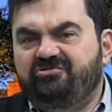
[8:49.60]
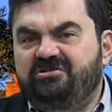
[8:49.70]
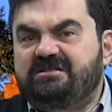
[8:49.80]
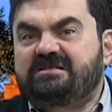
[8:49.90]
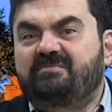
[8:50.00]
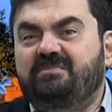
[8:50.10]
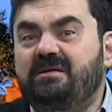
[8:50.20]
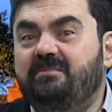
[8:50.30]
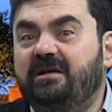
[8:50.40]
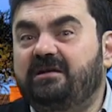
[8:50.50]
Diz a
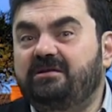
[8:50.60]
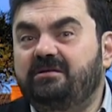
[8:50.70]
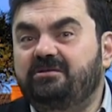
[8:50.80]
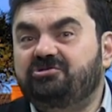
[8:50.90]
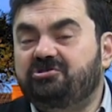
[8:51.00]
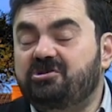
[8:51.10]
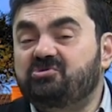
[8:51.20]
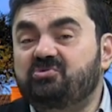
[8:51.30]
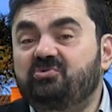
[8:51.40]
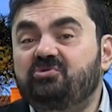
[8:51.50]
Bíblia que
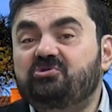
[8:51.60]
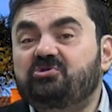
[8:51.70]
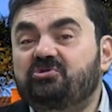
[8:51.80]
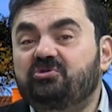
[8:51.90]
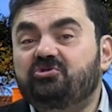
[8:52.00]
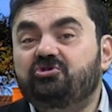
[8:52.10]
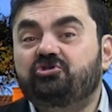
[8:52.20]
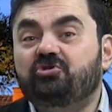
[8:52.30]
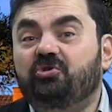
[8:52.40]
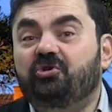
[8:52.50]
Jesus
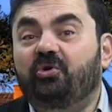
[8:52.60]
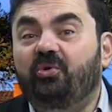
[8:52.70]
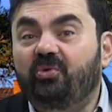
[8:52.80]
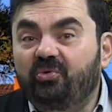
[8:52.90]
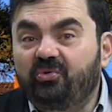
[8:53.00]
chorou.